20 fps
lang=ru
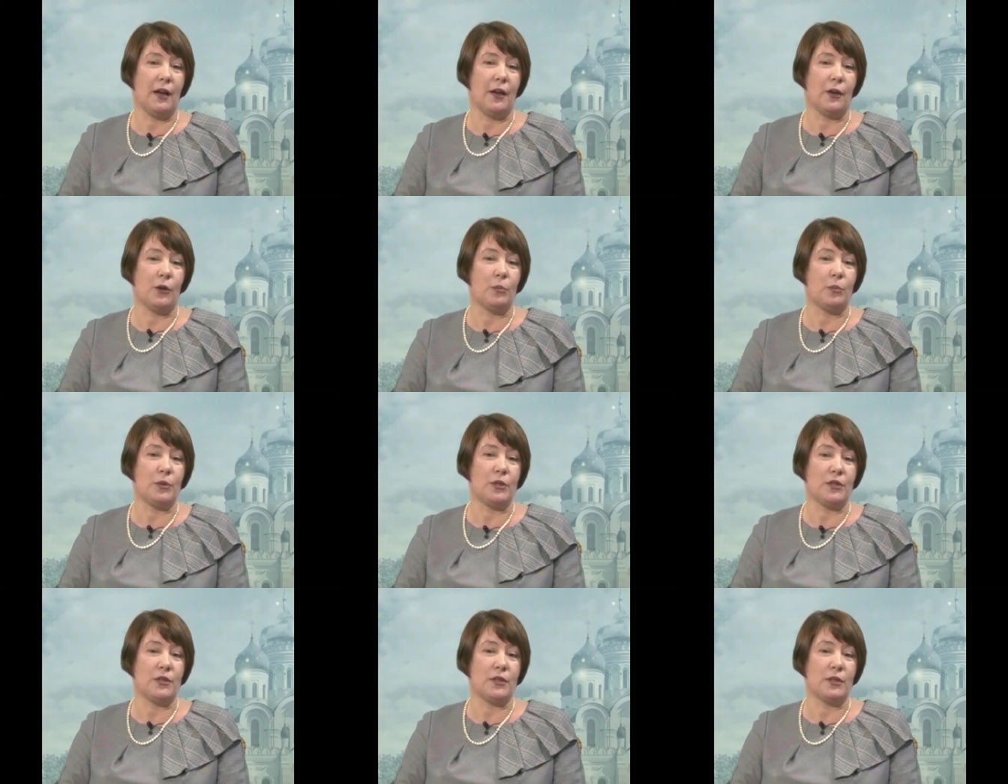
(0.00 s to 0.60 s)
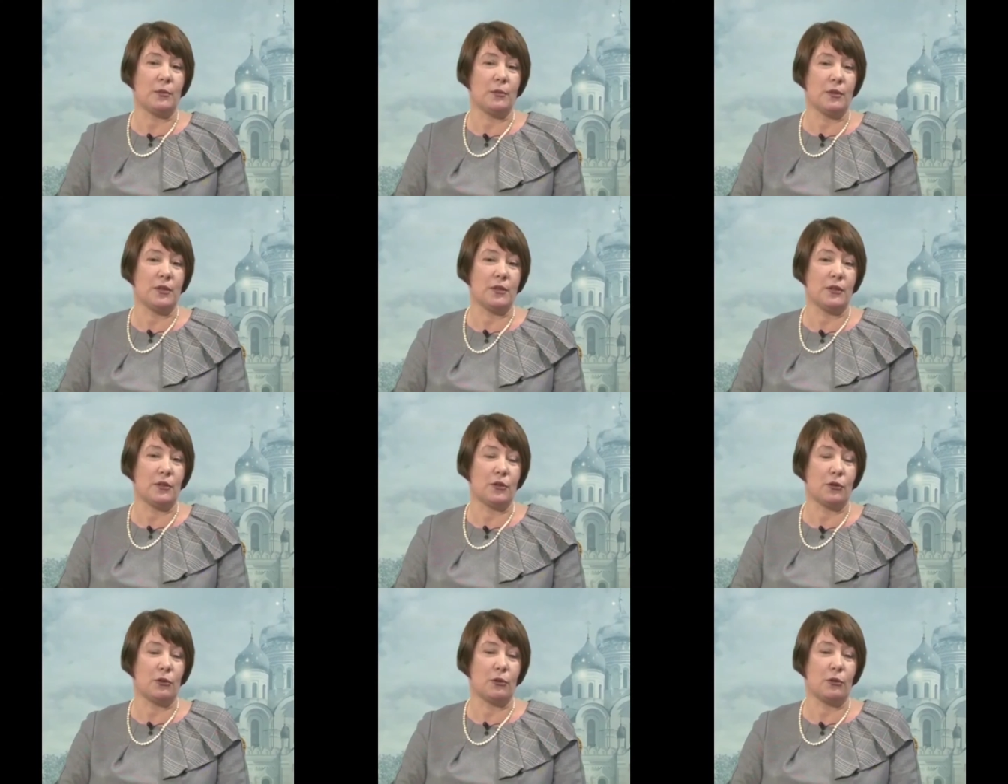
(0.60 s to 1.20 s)
ее посетила
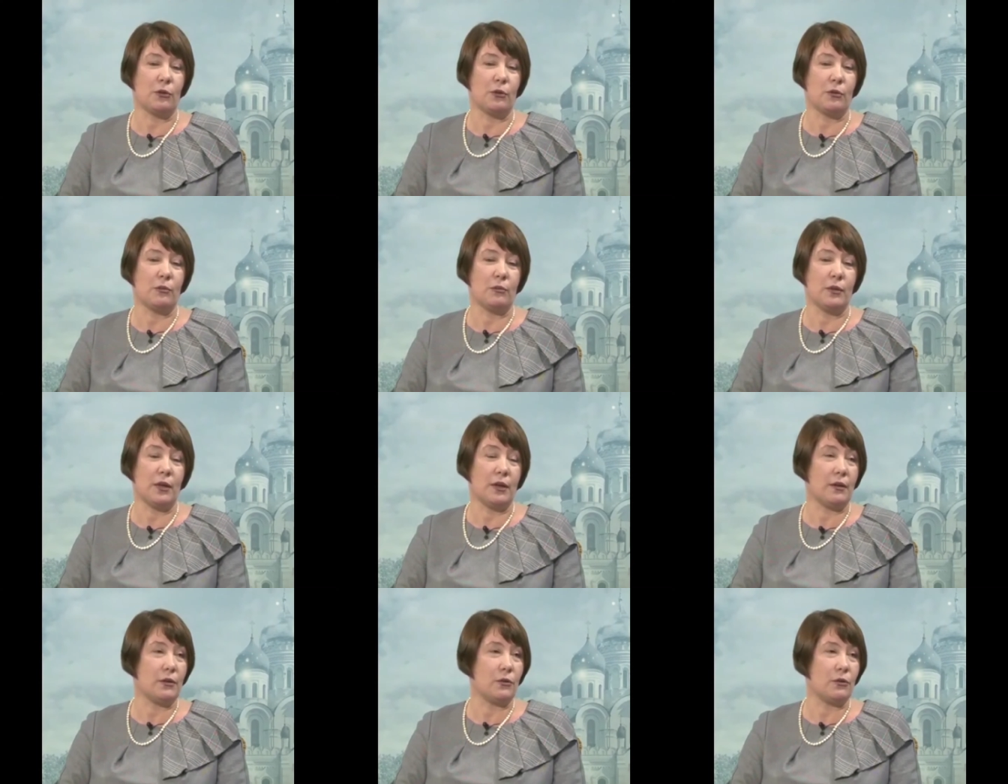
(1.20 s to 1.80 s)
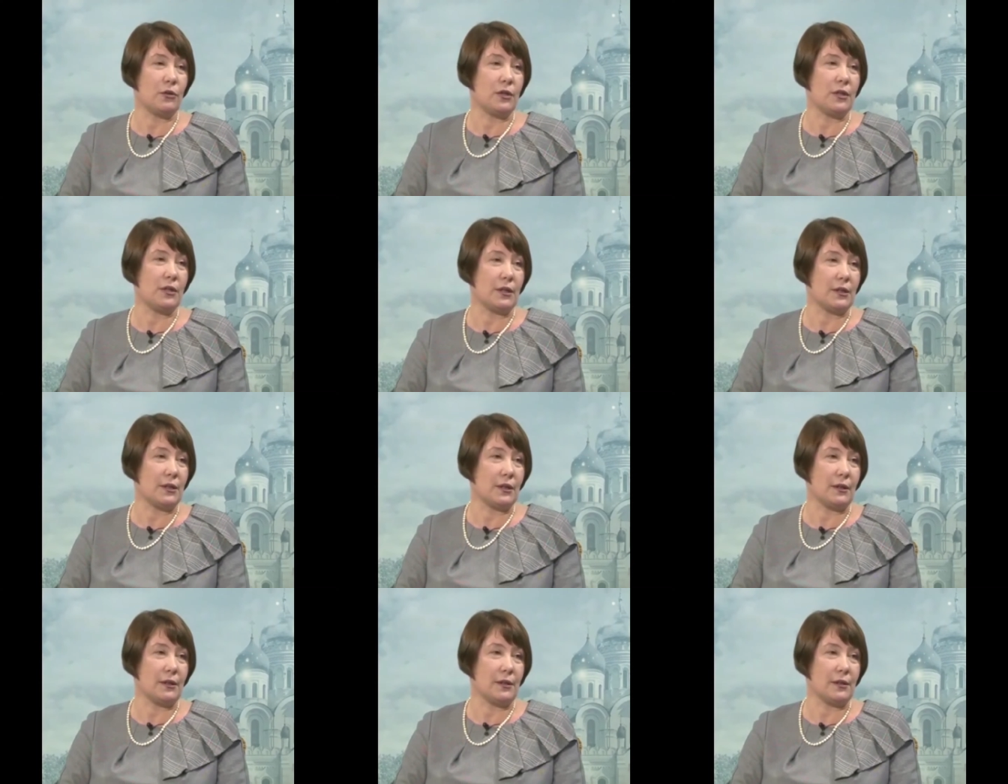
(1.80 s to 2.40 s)
мысль, что я хочу здесь
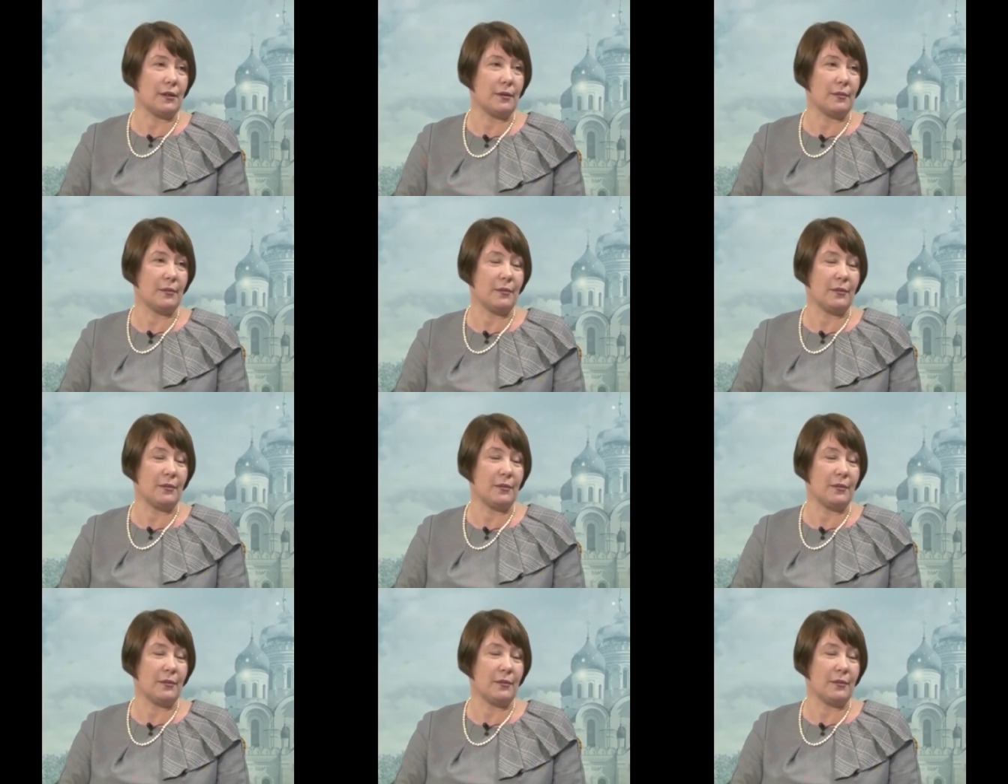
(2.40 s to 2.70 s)
остаться.